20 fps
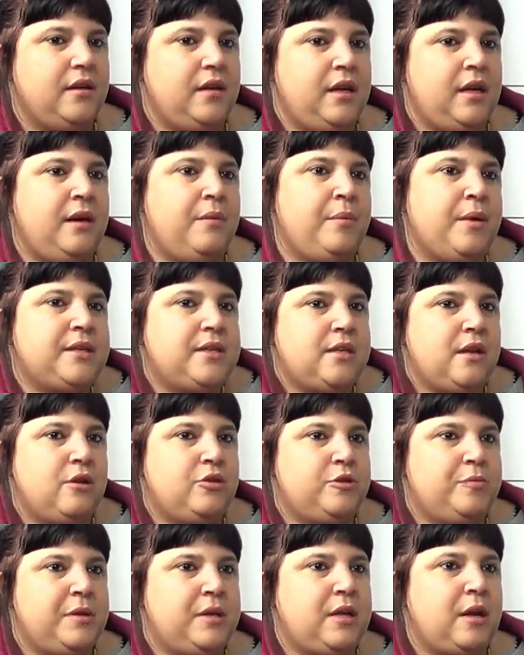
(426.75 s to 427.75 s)
Y vas al
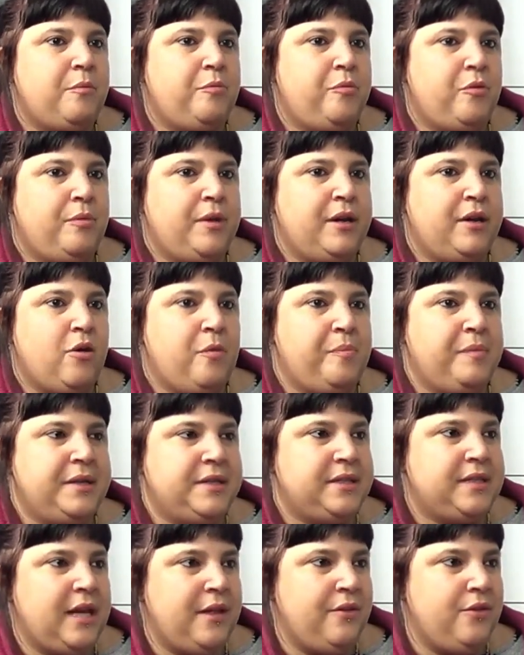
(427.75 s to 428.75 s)
hospital público
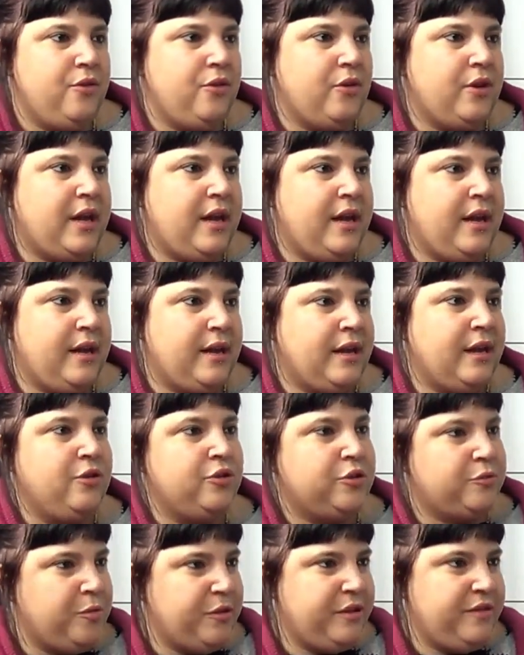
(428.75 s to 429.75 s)
pensando que, no
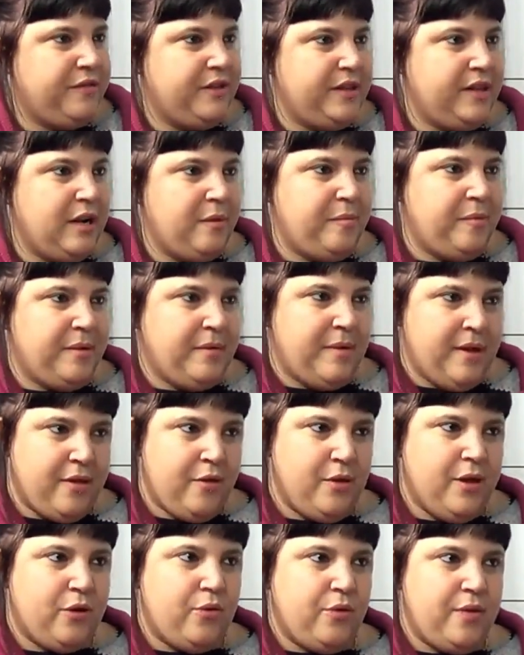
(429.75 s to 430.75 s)
es por defender el
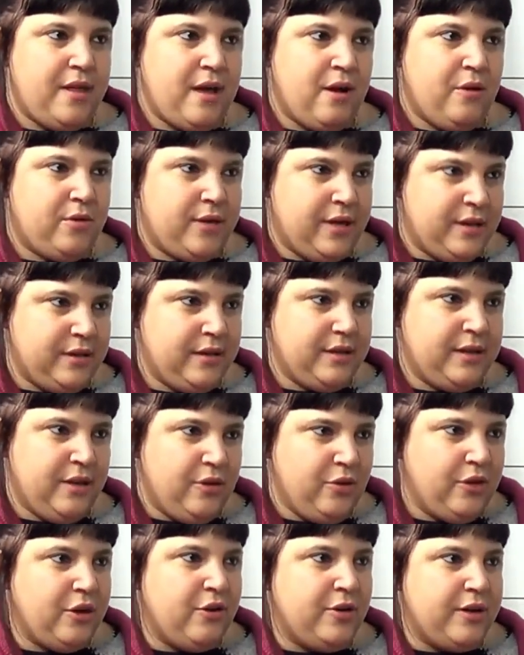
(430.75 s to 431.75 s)
privado, eh, cuidado, que,
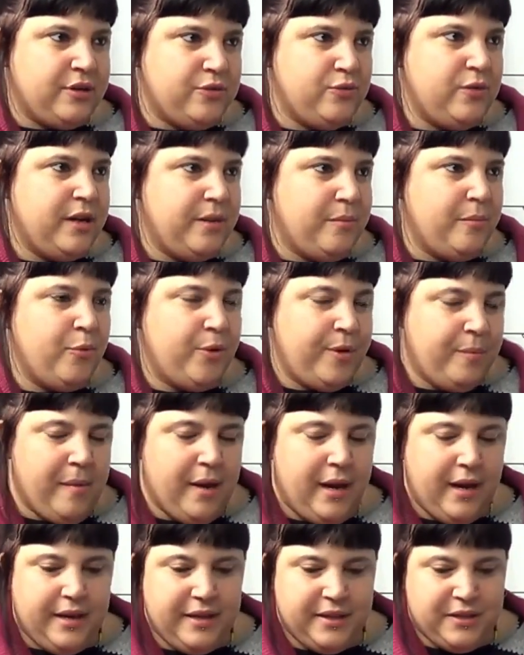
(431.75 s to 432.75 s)
no, quiero que suene muy
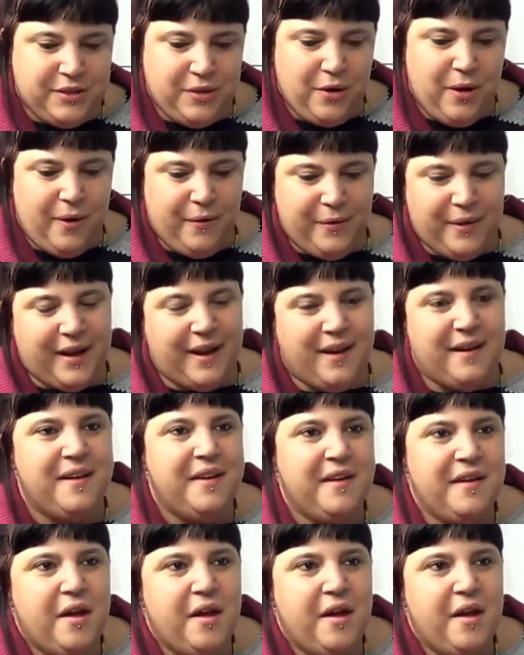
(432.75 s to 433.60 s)
mal esto ahora.